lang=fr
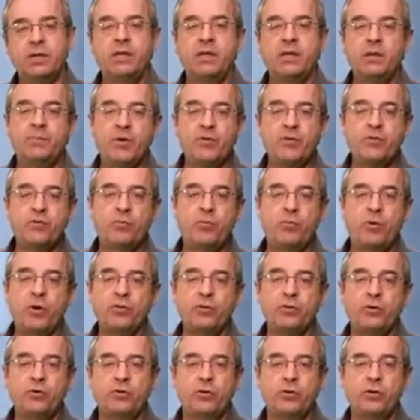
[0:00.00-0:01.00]
il n'est pas
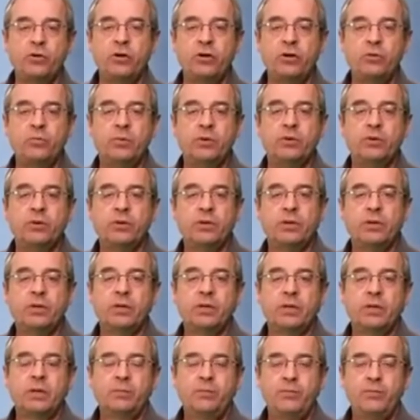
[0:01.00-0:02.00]
surprenant que l'homme
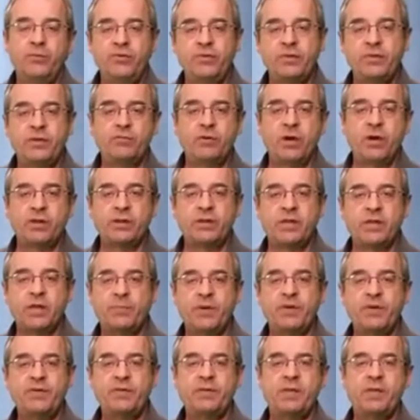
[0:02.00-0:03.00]
puisse avoir des
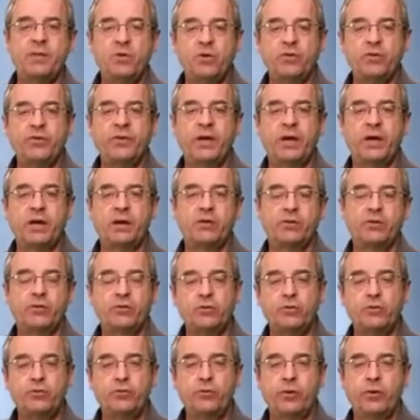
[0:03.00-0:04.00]
capacités
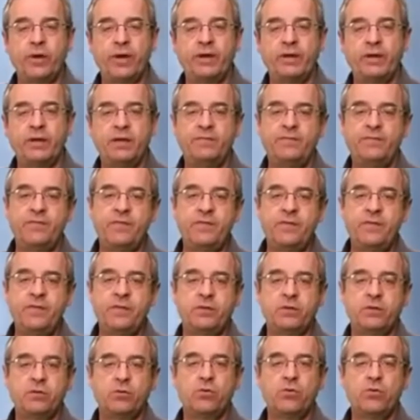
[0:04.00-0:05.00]
mentales, culturelles et
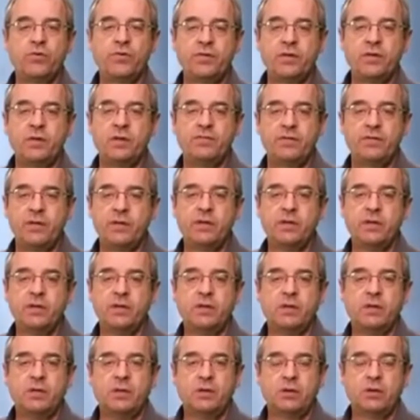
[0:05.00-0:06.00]
physiques aussi élevées
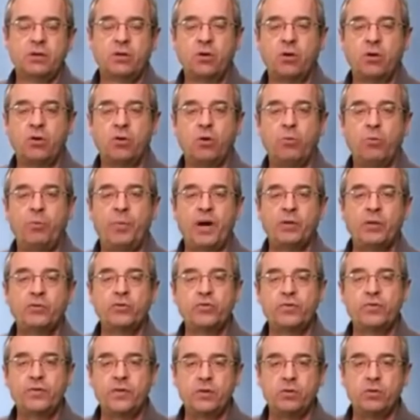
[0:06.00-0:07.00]
quand on parle
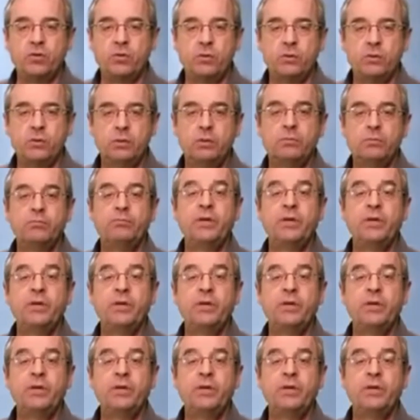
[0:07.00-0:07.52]
d'aussi haut,